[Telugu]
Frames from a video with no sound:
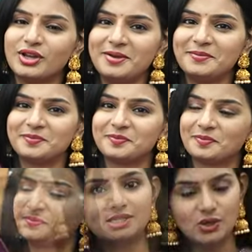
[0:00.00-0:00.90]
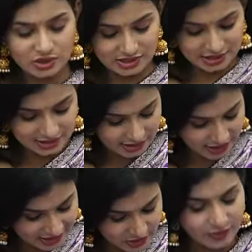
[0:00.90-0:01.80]
ఓకే సో దిస్ ఇస్ ద
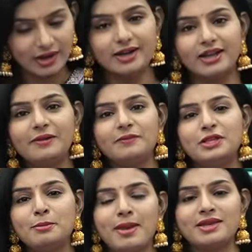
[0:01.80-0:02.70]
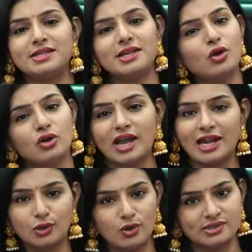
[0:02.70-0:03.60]
నెక్స్ట్ వెరైటీ ఇది బేసిక్గా ఒక
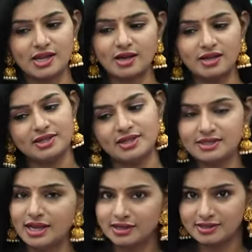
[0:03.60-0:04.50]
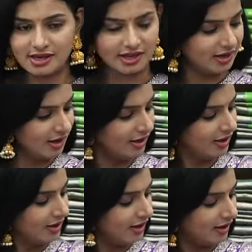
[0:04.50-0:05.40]
క్యాటలాగ్ సారీ ఇట్స్ అ డిజైనర్ సారీ
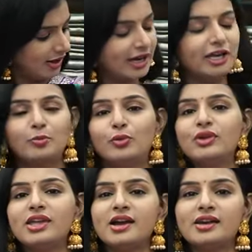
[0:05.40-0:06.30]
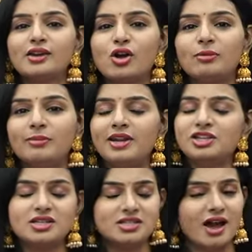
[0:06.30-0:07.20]
అండ్ ఇప్పుడు ఈ కలర్
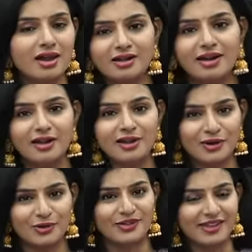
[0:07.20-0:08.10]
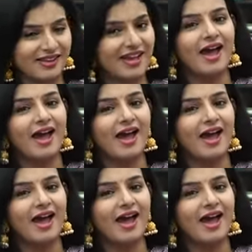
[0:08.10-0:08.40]
కాంబినేషన్ చాలా ట్రెండింగ్లో ఉంది